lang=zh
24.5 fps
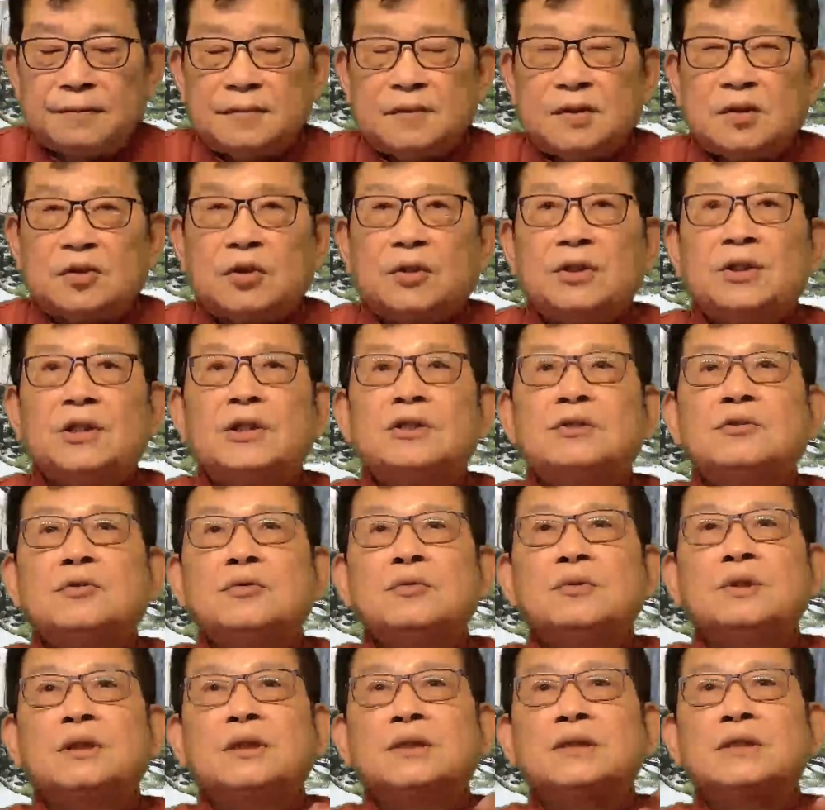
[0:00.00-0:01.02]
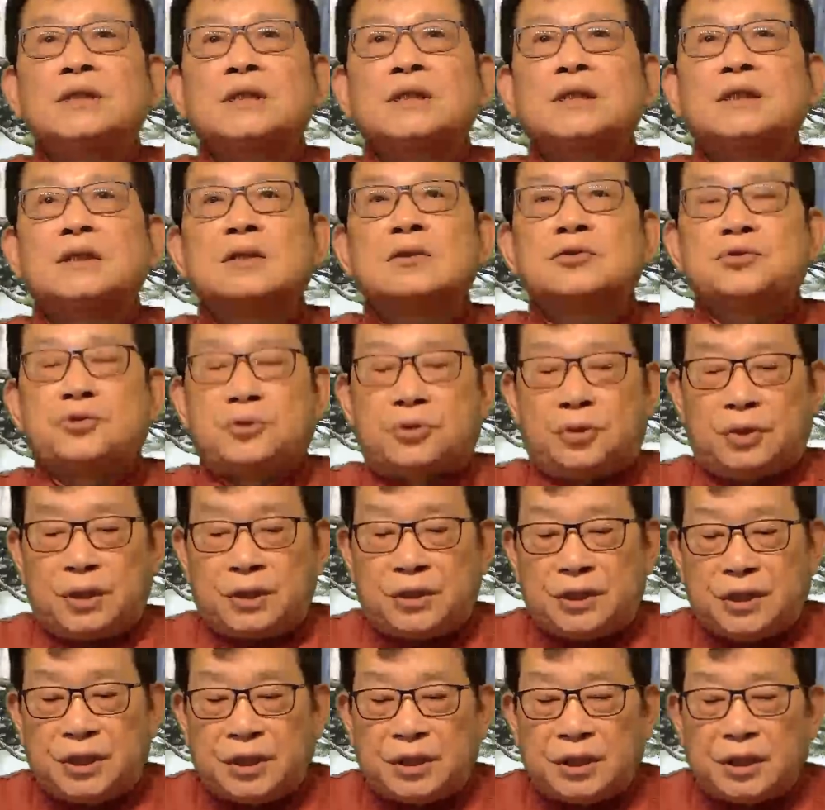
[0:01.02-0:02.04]
所以，印度的这个血
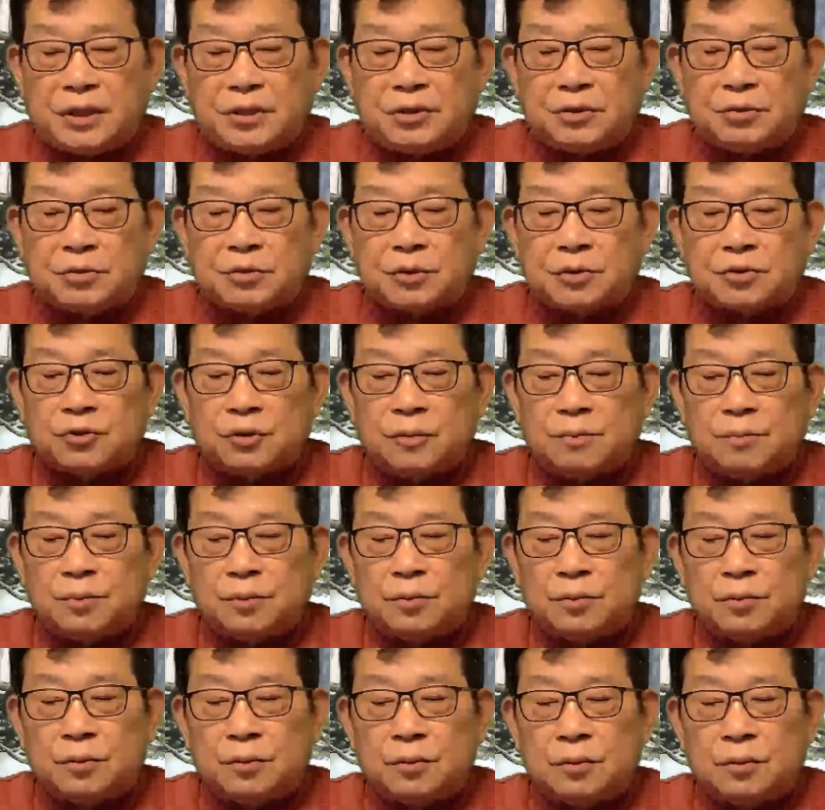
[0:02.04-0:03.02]
清研究所宣布，